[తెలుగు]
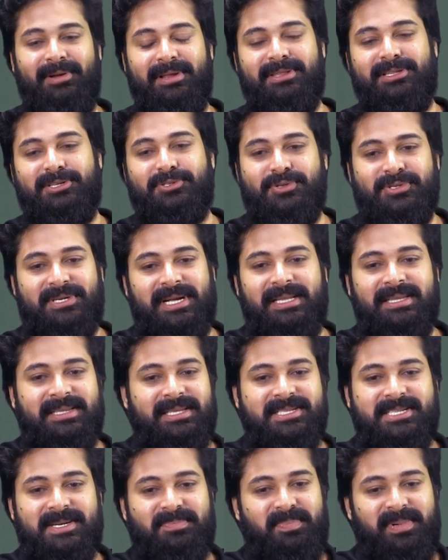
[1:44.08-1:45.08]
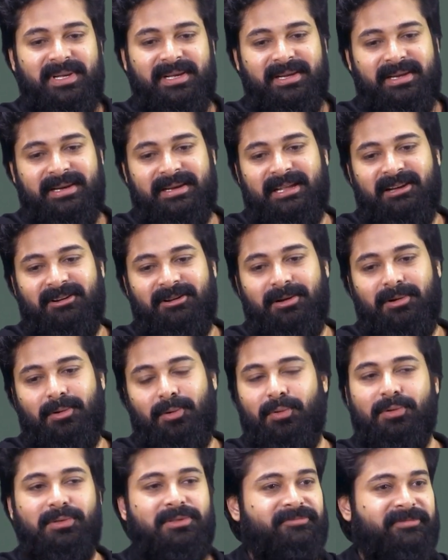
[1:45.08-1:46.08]
ఏం లేదు సార్ సుశాంత్ అని చెప్పి నా
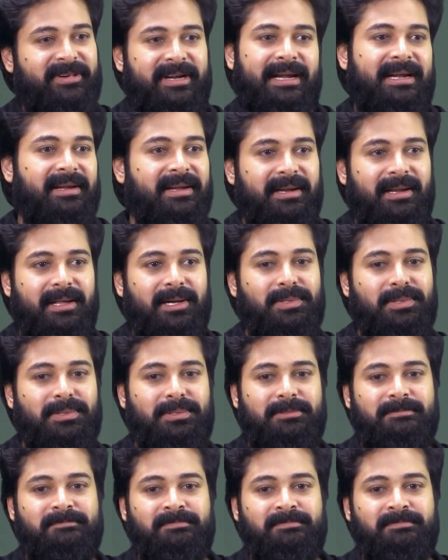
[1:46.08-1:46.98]
క్లోజ్ ఫ్రెండ్ అంటే నాకు